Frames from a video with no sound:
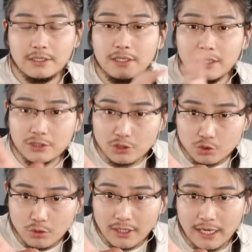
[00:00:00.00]
一个是
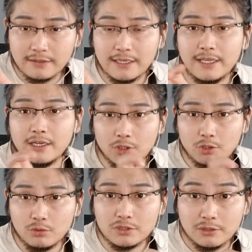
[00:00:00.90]
说了刚才那个，我
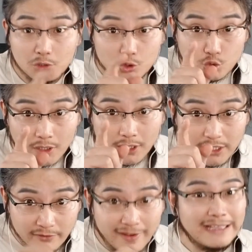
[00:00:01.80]
同时说了
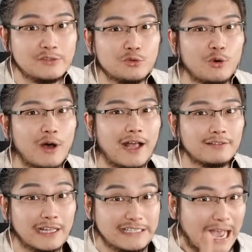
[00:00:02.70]
另外一句话，
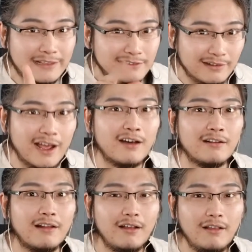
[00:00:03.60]
他眼睛亮了。
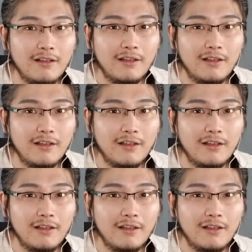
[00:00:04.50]
嗯。